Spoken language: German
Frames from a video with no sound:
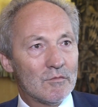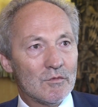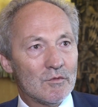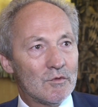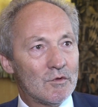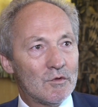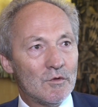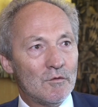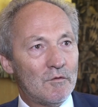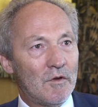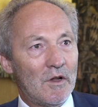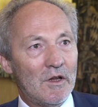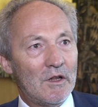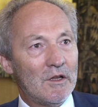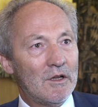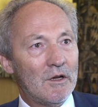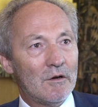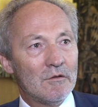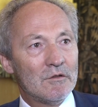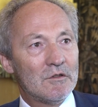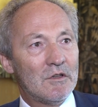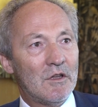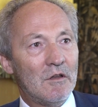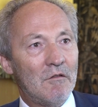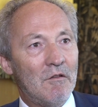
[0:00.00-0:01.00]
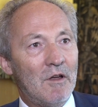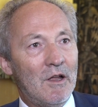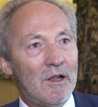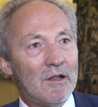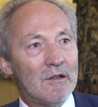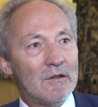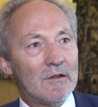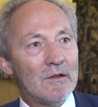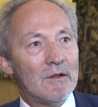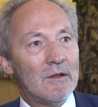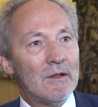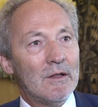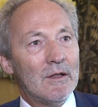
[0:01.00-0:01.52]
zufällig
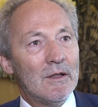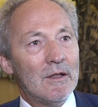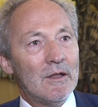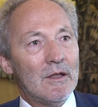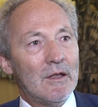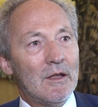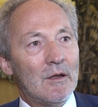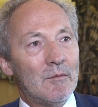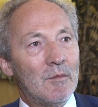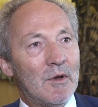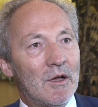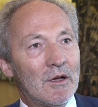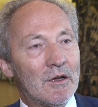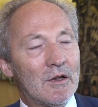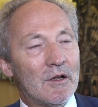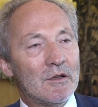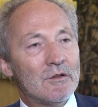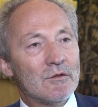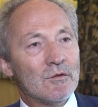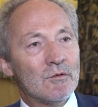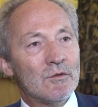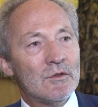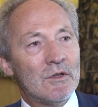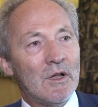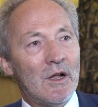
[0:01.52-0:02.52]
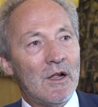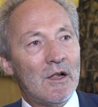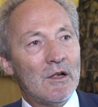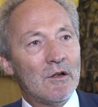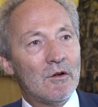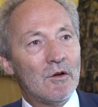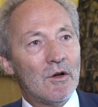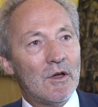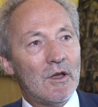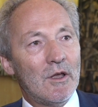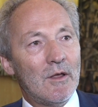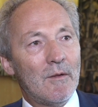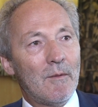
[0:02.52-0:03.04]
ausgewählt im Landkreis
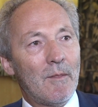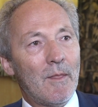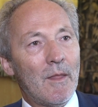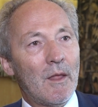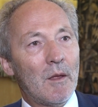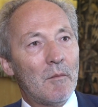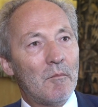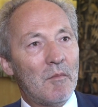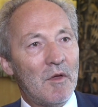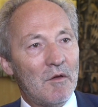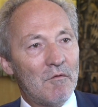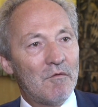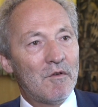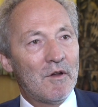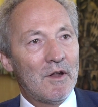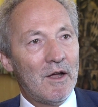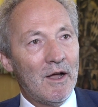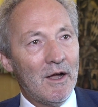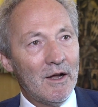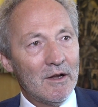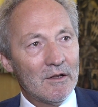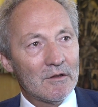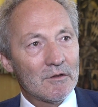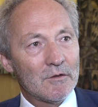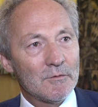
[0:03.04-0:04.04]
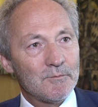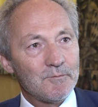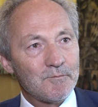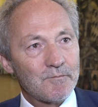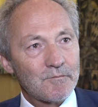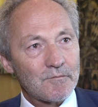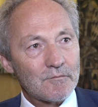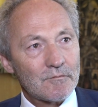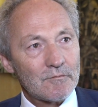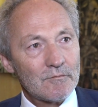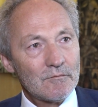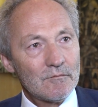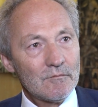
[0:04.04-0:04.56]
Unterallgäu befragt.
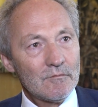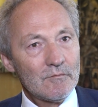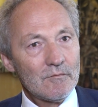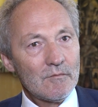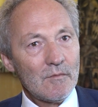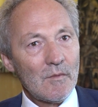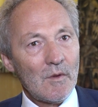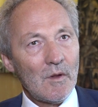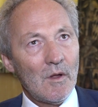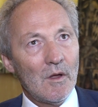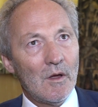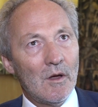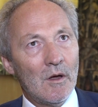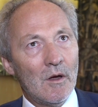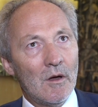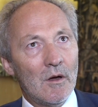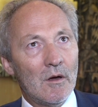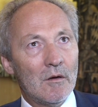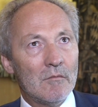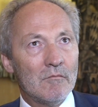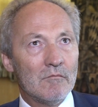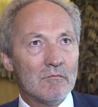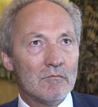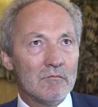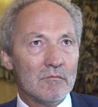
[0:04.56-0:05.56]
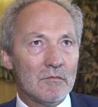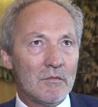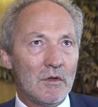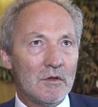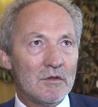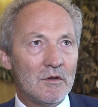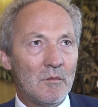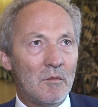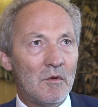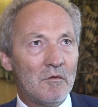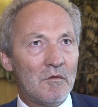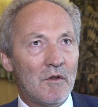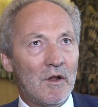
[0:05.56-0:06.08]
Ähm,
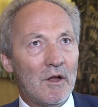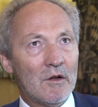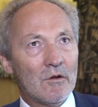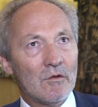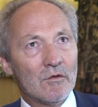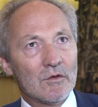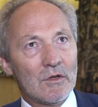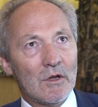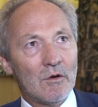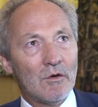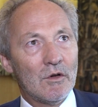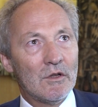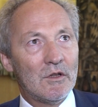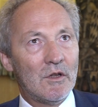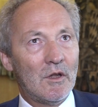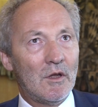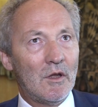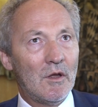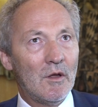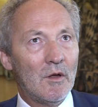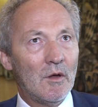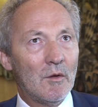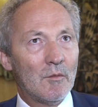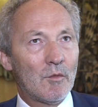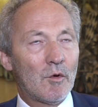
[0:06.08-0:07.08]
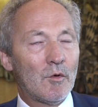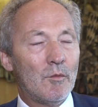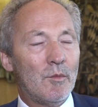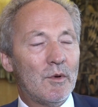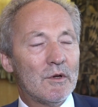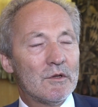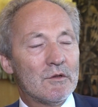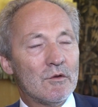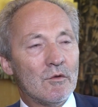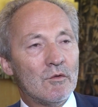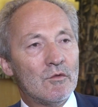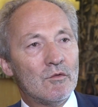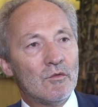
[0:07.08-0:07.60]
diese Befragung dauerte pro
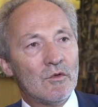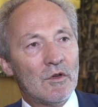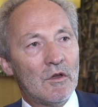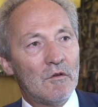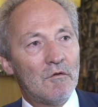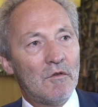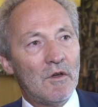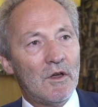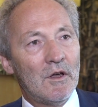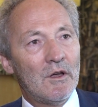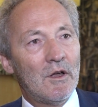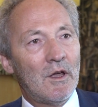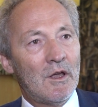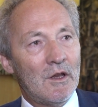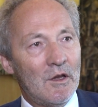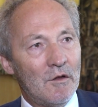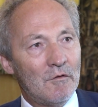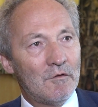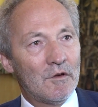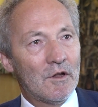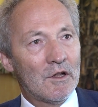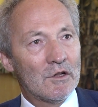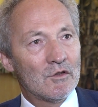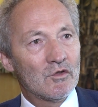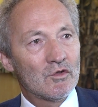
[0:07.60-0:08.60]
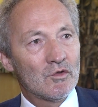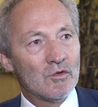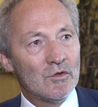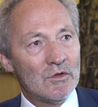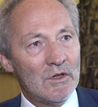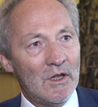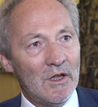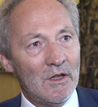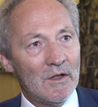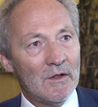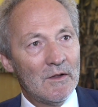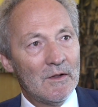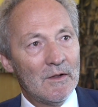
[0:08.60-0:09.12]
Person ungefähr eine Viertelstunde.